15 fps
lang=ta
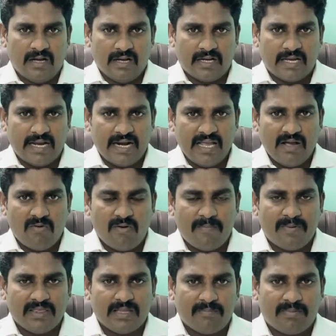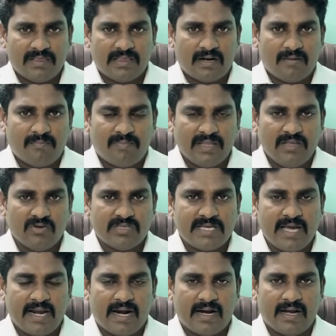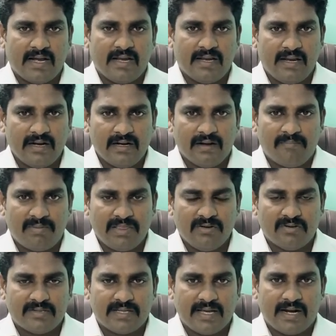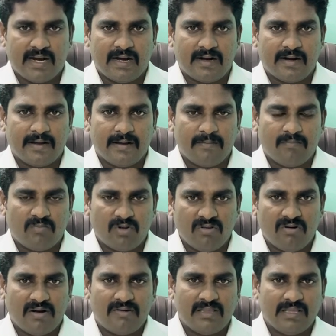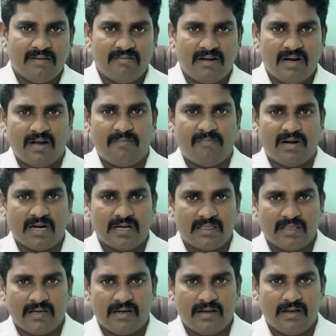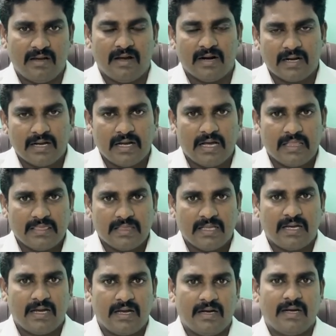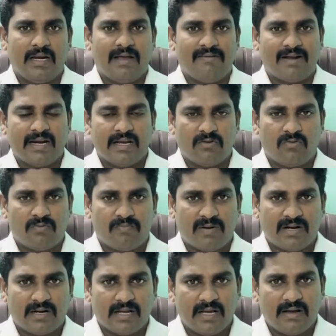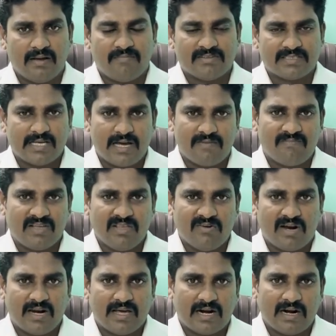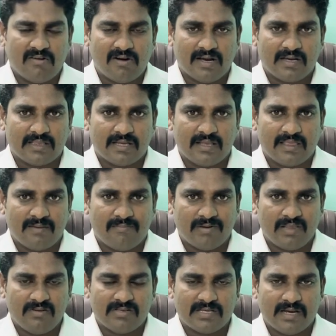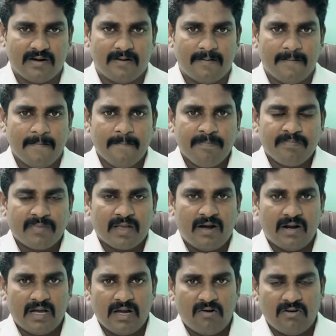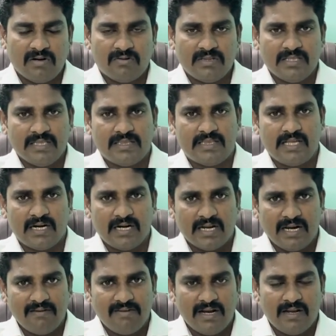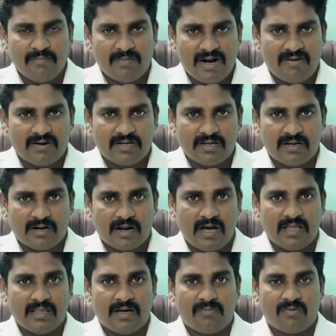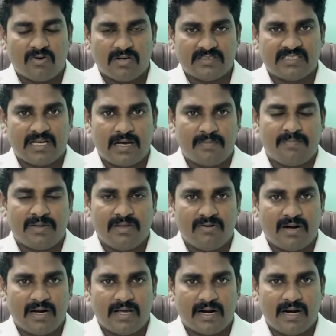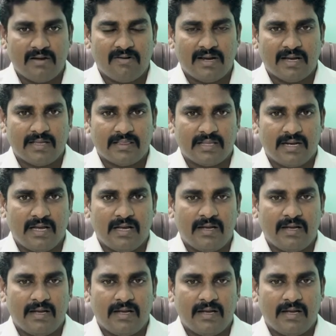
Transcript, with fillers: கிரைய ஒப்பந்த பத்திரம் பதிவு செய்கிறாங்க எங்கே பதிவு செய்கிறாங்கன்னா பொதுவாக வந்து விருகம்பாக்கத்தில் அங்கே அந்த நிலவரைக்கு உட்பட்ட இப்போ சார் பதிவாளர் அலுவலகத்தில் தான் பதிவு செய்யணும் ஆனால் அவங்க வந்து திருநெல்வேலி மாவட்டம் ராதாபுரம் சார் பதிவாளர் அலுவலகத்தில்